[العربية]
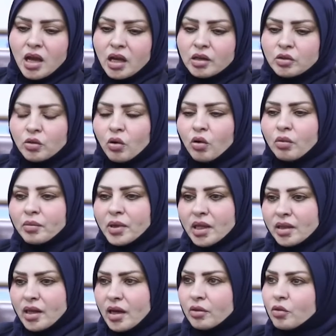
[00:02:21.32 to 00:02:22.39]
اليوم
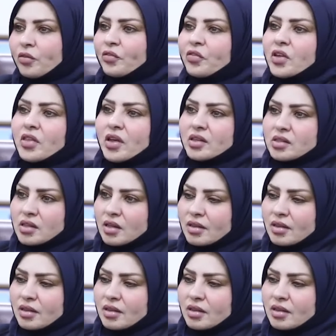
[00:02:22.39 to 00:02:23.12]
نعم. إذا نفذت